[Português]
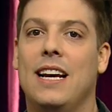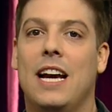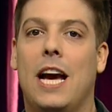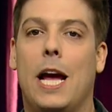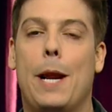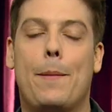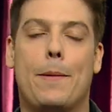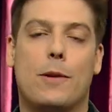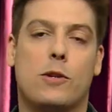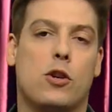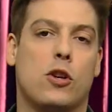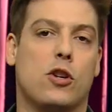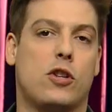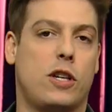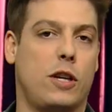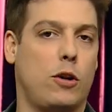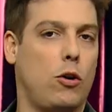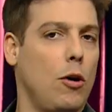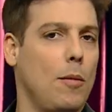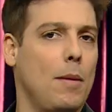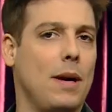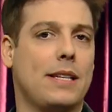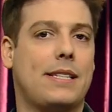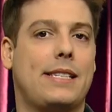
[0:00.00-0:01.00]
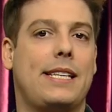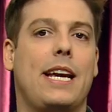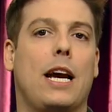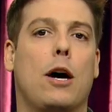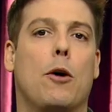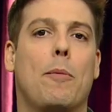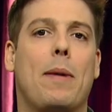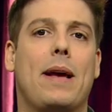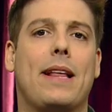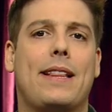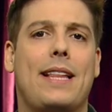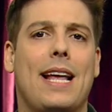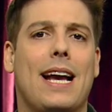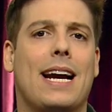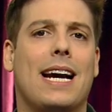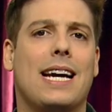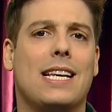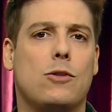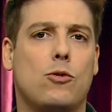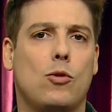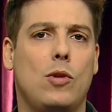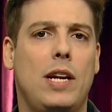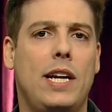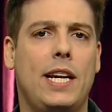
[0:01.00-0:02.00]
Ele pensou assim, como assim? Aumentei a
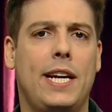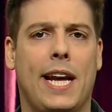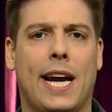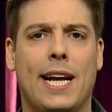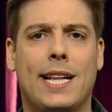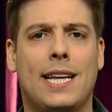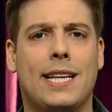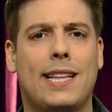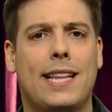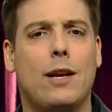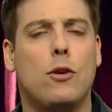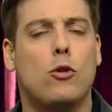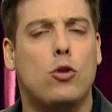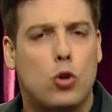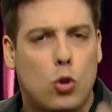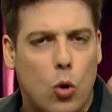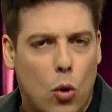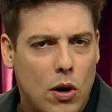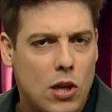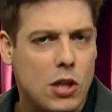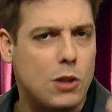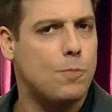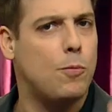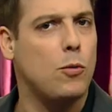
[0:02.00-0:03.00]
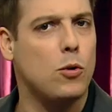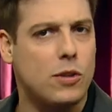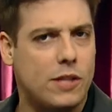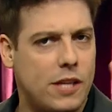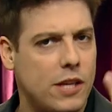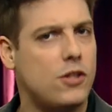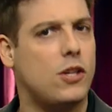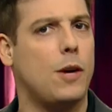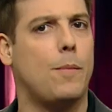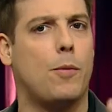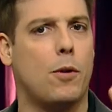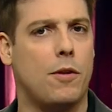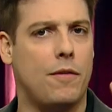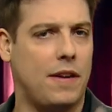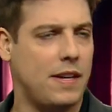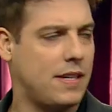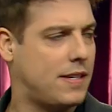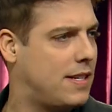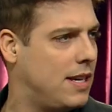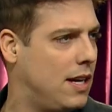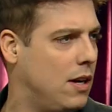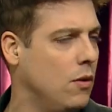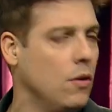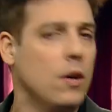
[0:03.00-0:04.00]
gasolina e ainda tenho 2% de
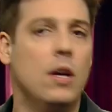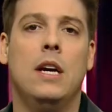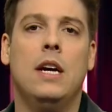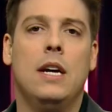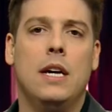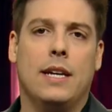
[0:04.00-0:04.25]
aprovação?